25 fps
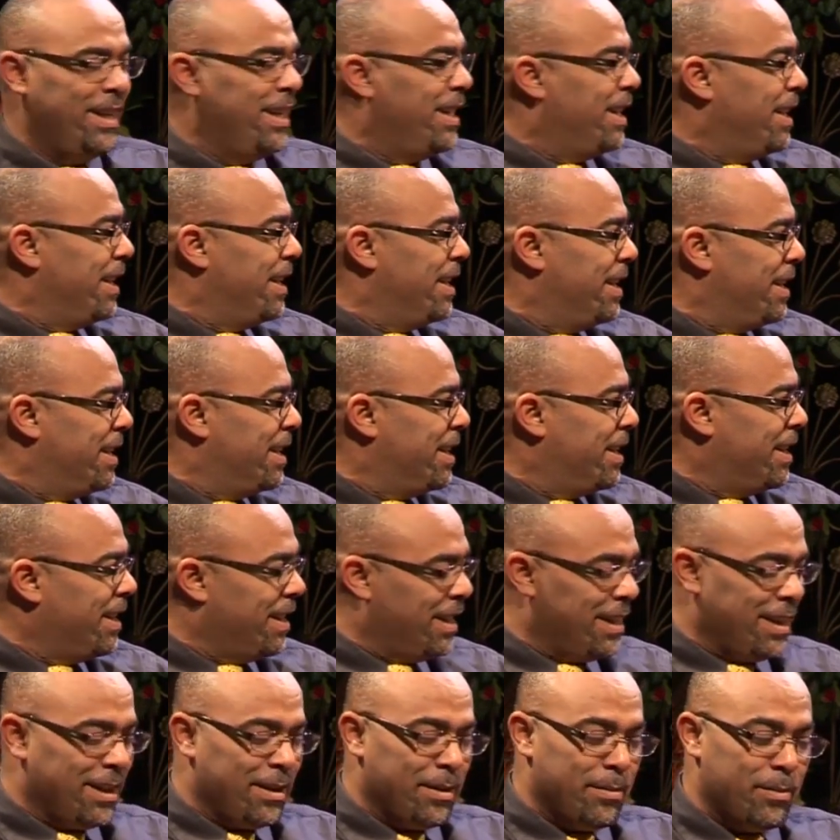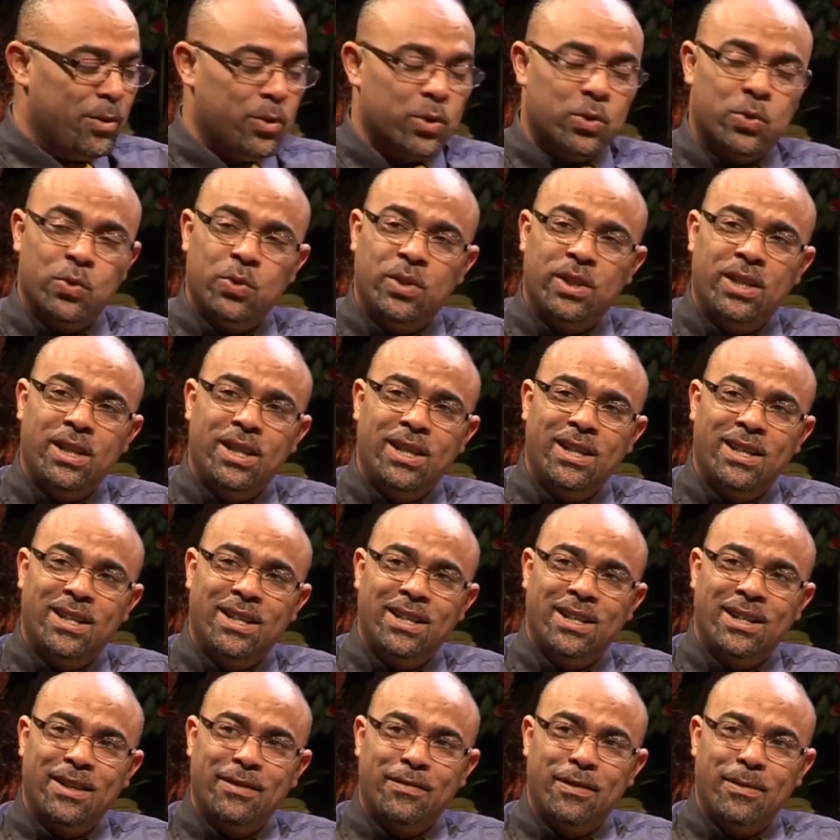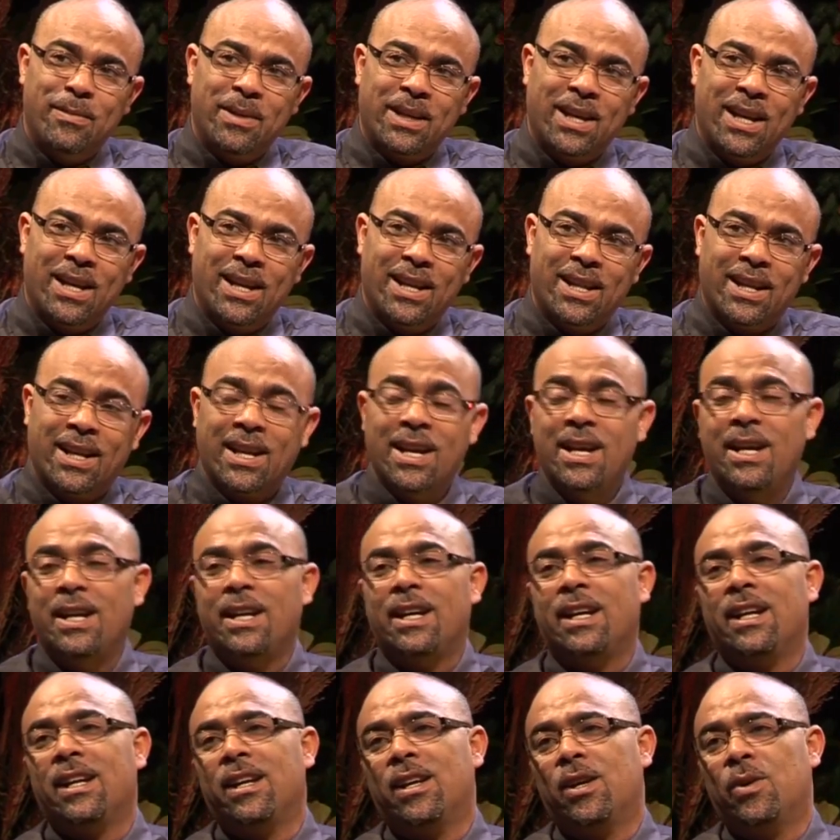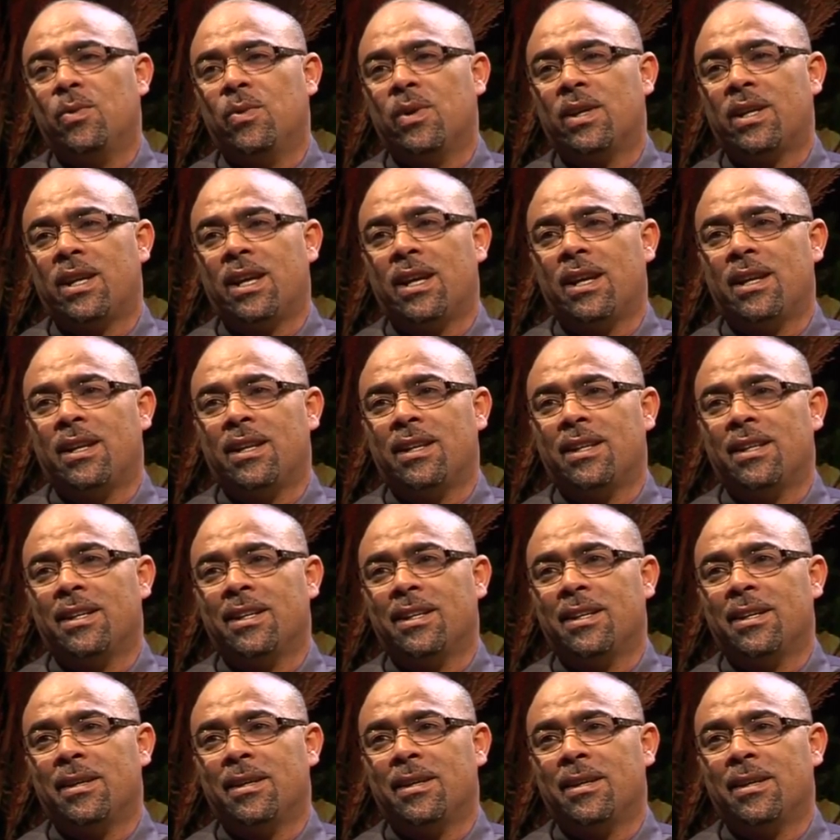اللي موجودين في المكان هذاك نعم. إلا هو كان نعم.